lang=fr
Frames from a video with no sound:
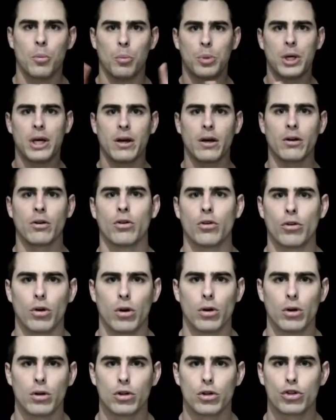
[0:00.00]
Bien,
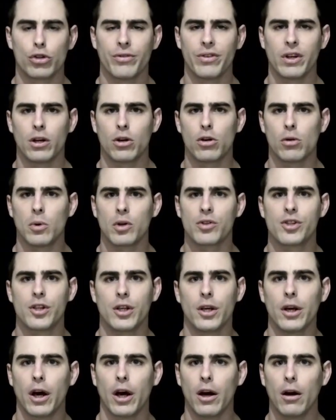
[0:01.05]
euh, je vais
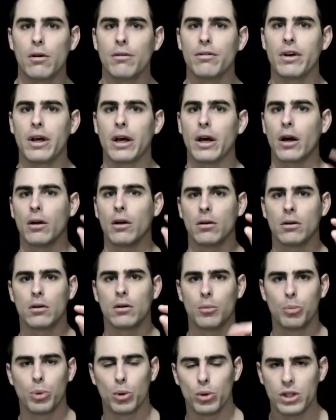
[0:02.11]
commencer à l'envers.
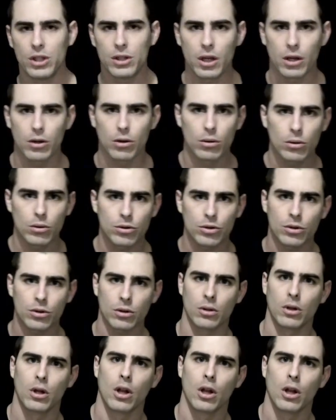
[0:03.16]
Petite annonce,